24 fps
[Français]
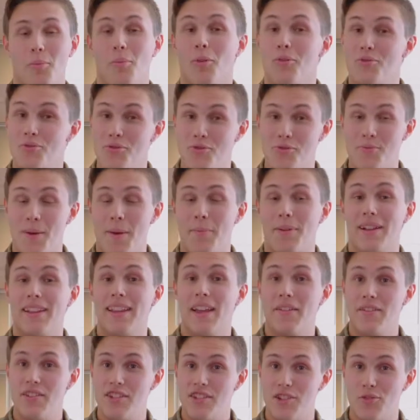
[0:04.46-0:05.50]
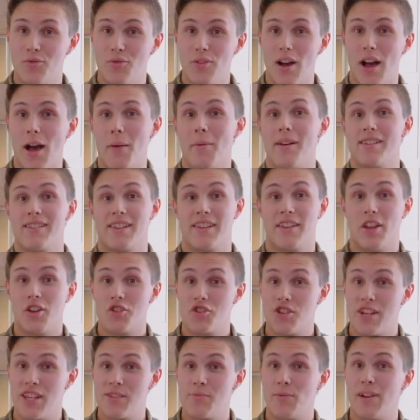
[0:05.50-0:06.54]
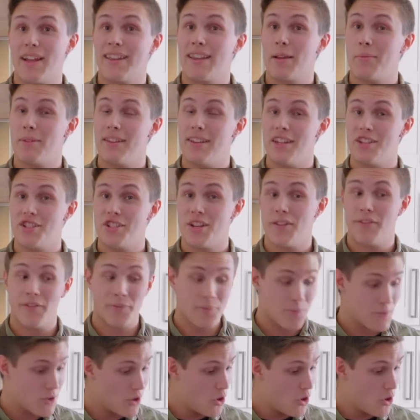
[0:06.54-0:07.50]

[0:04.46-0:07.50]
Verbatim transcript: Bonjour, je m'appelle David Giraud, ambassadeur jeunesse pour la table des chefs.